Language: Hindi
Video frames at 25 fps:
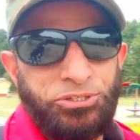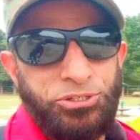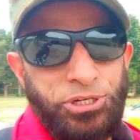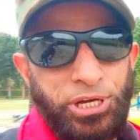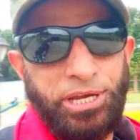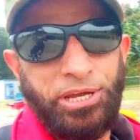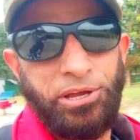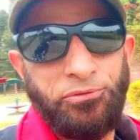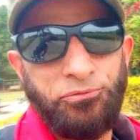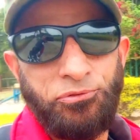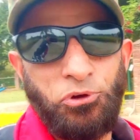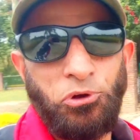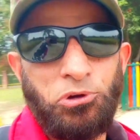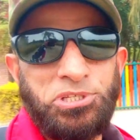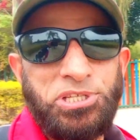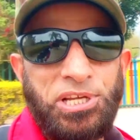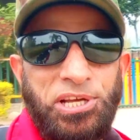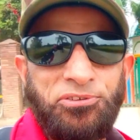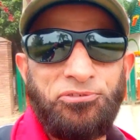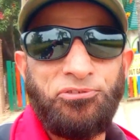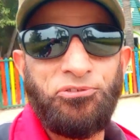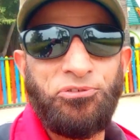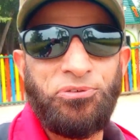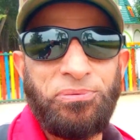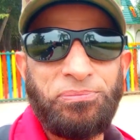चेक योर फ्योर
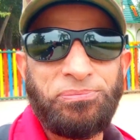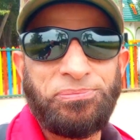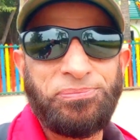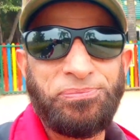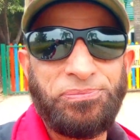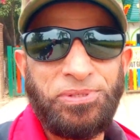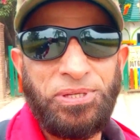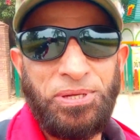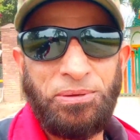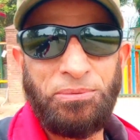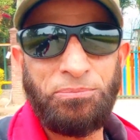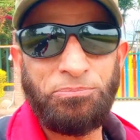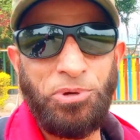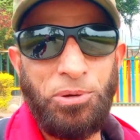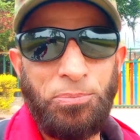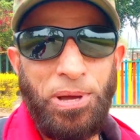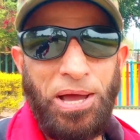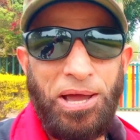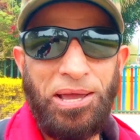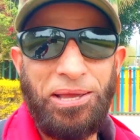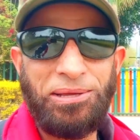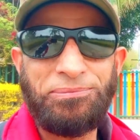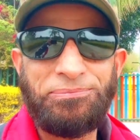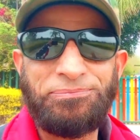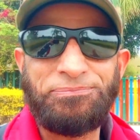सेफ
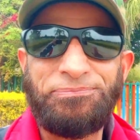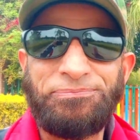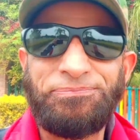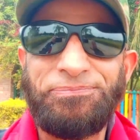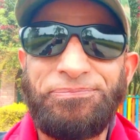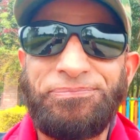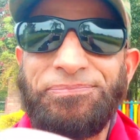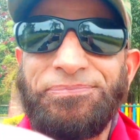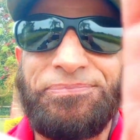बाय